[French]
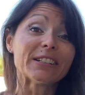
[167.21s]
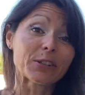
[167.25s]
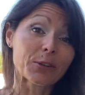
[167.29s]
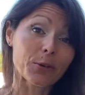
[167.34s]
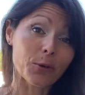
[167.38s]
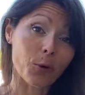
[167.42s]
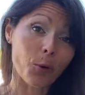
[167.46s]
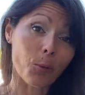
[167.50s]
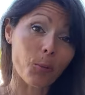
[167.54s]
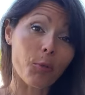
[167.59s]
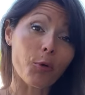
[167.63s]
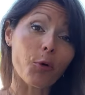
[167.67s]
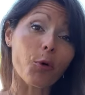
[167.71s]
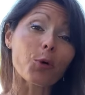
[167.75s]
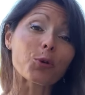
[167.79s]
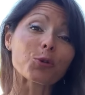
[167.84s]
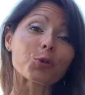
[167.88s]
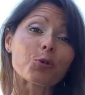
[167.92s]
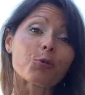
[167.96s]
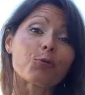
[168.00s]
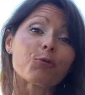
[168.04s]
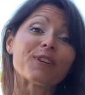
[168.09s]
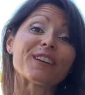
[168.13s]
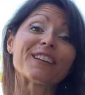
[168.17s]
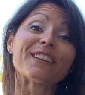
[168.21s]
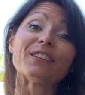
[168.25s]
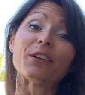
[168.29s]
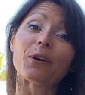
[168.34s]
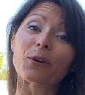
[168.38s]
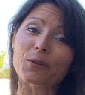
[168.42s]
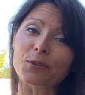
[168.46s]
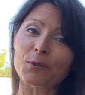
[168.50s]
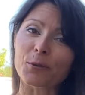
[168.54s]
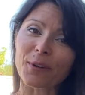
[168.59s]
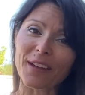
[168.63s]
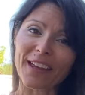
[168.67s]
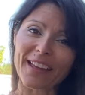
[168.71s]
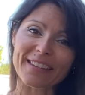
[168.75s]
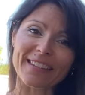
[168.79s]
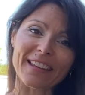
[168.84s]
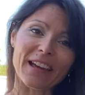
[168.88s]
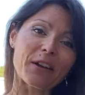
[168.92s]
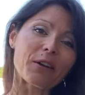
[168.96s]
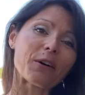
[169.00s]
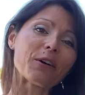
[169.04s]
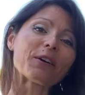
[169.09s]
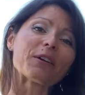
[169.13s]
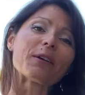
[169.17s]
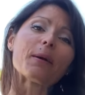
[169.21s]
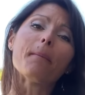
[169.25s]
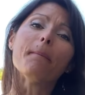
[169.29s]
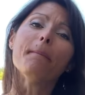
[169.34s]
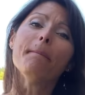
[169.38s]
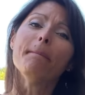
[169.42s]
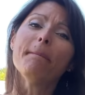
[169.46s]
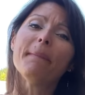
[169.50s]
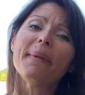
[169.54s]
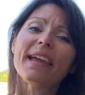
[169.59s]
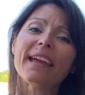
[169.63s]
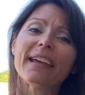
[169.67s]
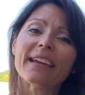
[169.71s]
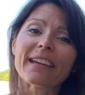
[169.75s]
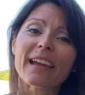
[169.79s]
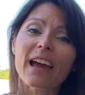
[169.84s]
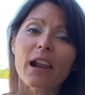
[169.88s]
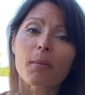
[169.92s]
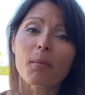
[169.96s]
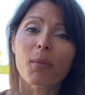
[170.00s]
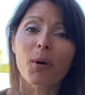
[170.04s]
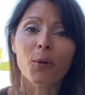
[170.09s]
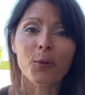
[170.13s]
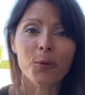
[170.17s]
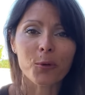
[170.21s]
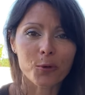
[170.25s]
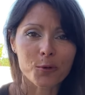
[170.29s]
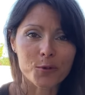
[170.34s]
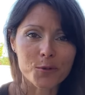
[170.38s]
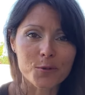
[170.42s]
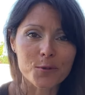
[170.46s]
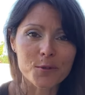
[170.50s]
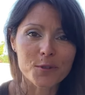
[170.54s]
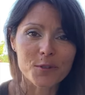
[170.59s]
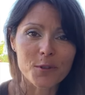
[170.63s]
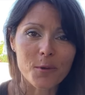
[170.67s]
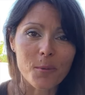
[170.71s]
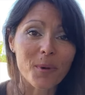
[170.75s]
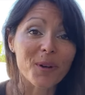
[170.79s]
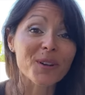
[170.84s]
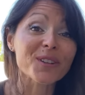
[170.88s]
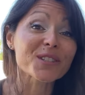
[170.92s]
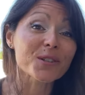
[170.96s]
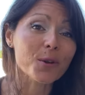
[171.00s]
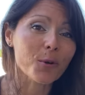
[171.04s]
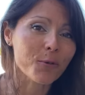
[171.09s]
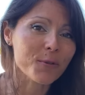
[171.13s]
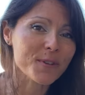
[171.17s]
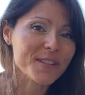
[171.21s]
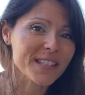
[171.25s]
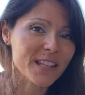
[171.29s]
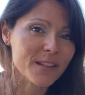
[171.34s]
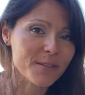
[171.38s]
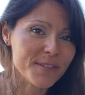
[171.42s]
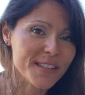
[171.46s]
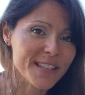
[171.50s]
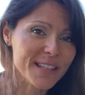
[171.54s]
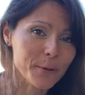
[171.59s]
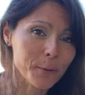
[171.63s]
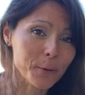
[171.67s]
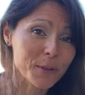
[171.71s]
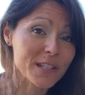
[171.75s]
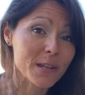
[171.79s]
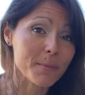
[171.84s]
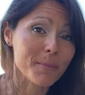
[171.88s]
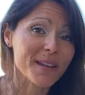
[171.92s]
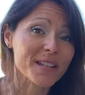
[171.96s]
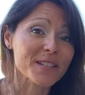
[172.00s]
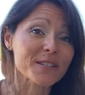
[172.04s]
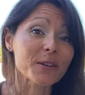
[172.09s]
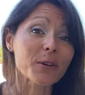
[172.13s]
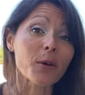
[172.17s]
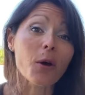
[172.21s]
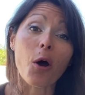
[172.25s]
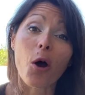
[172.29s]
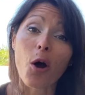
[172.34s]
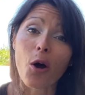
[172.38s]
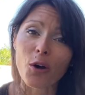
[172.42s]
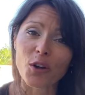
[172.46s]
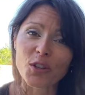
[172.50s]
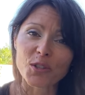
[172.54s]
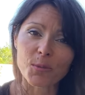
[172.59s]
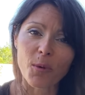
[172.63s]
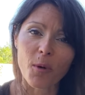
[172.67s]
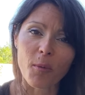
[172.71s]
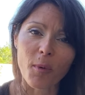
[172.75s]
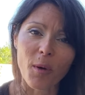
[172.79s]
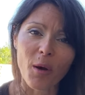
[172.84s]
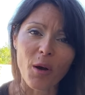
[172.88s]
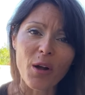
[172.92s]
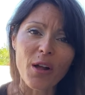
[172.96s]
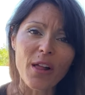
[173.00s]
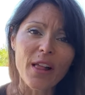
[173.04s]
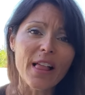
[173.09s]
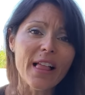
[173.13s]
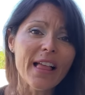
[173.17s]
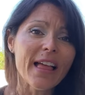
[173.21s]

que l'on peut retrouver dans son catalogue, mais également, donc justement, si on fait cette vidéo, c'est parce que en ce moment,